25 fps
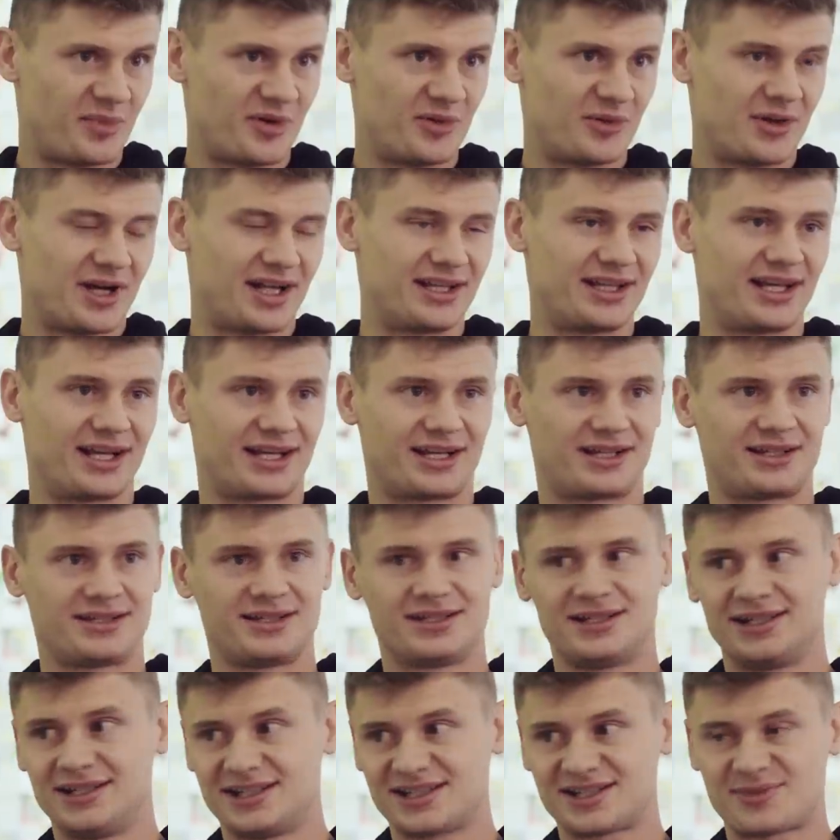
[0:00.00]
piłka tak
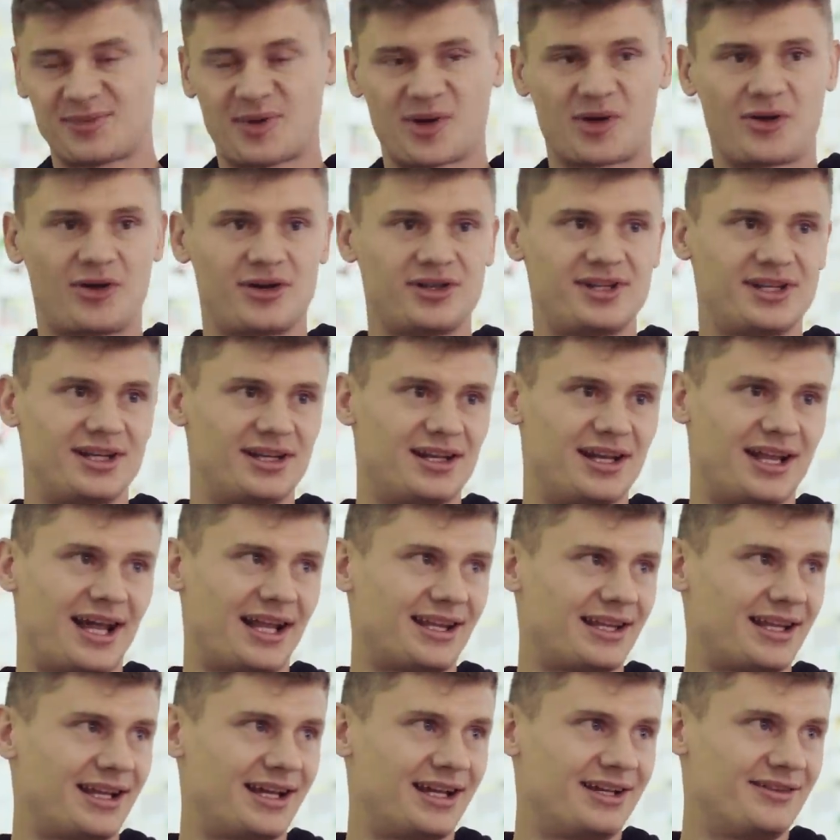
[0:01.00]
spokojniej
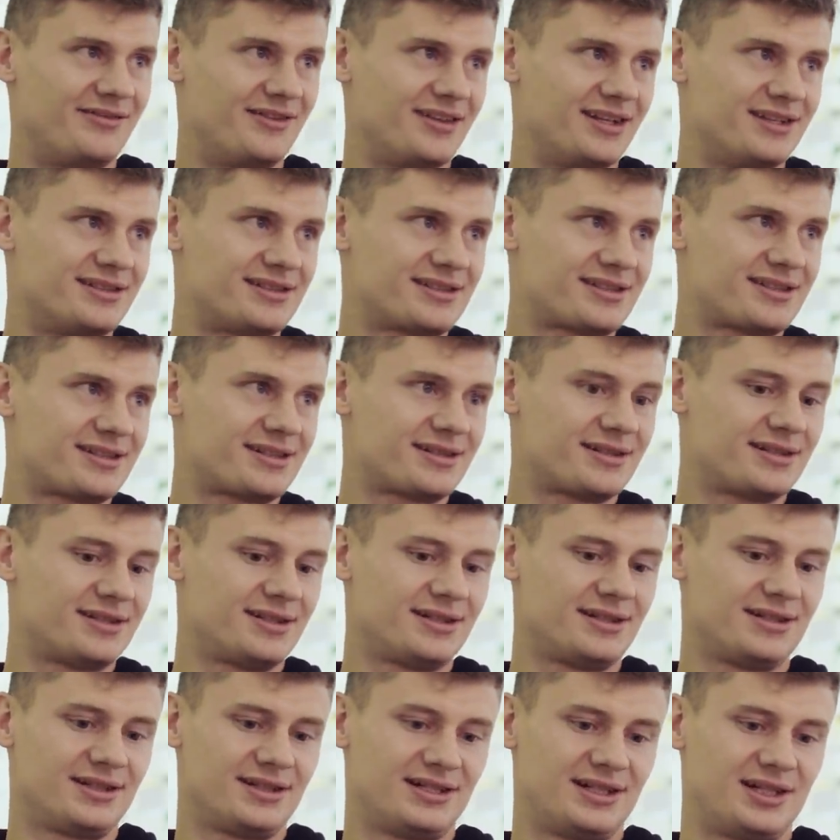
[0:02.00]
lata, więc
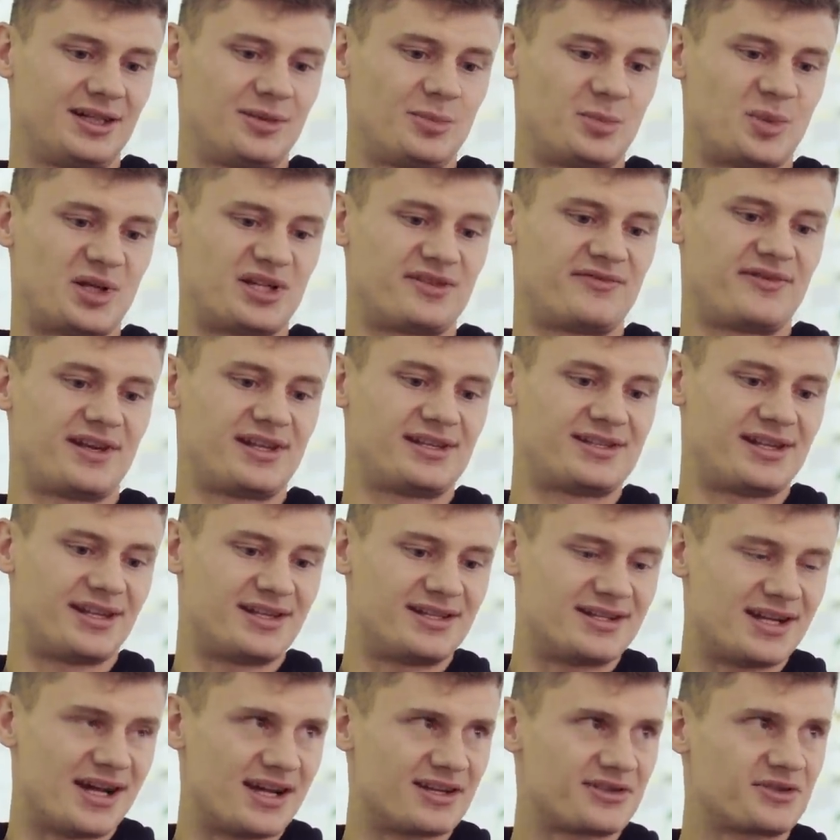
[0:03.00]
masz więcej
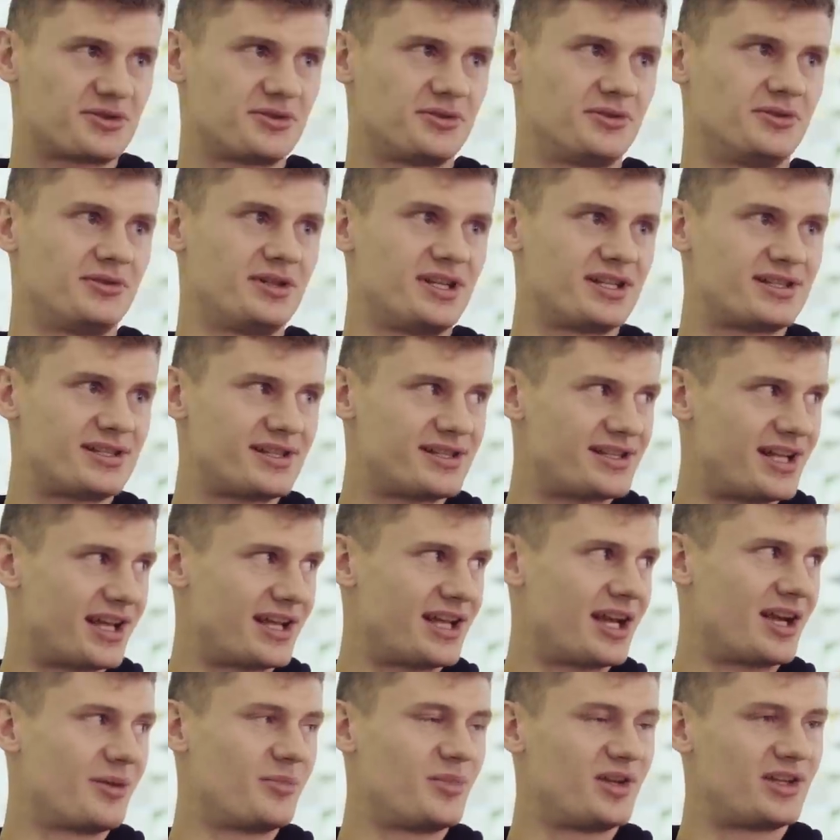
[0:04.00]
czasu, jesteś
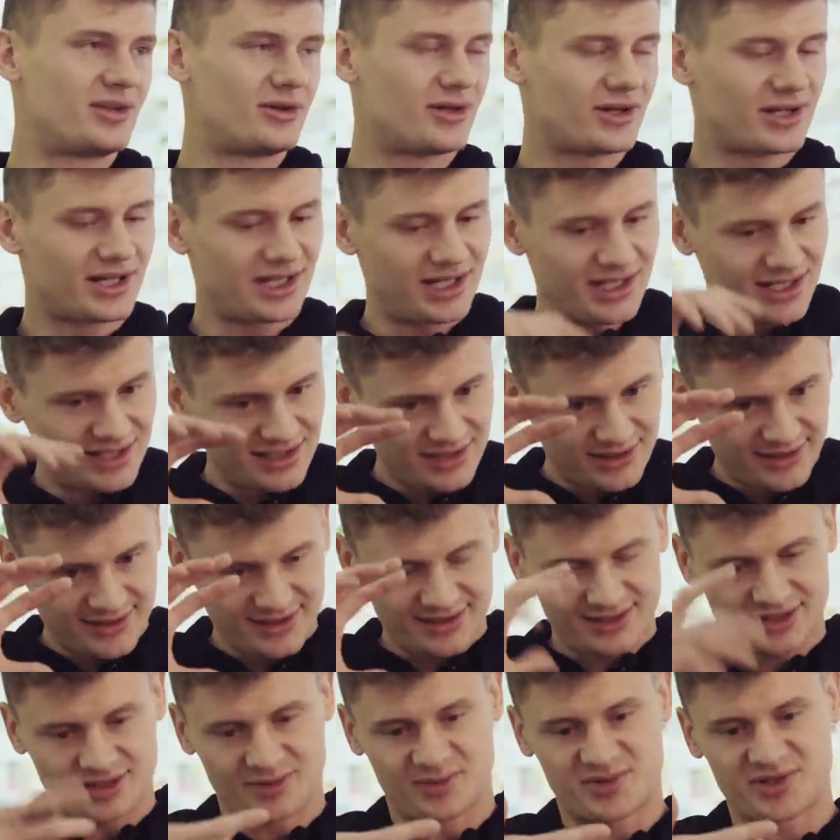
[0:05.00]
tak jakby trochę
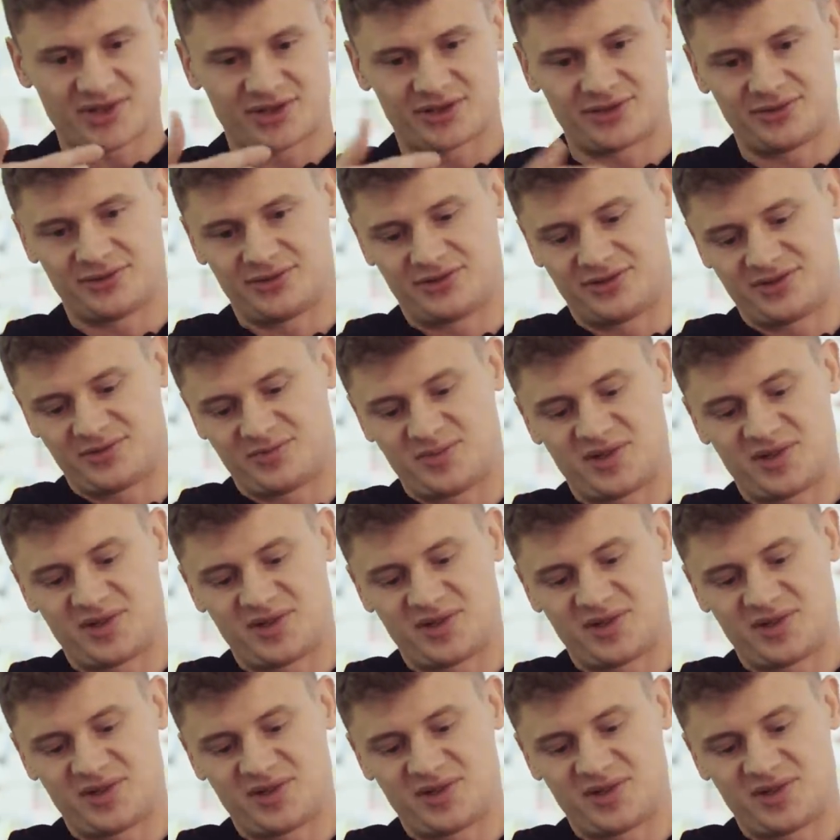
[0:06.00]
do przodu z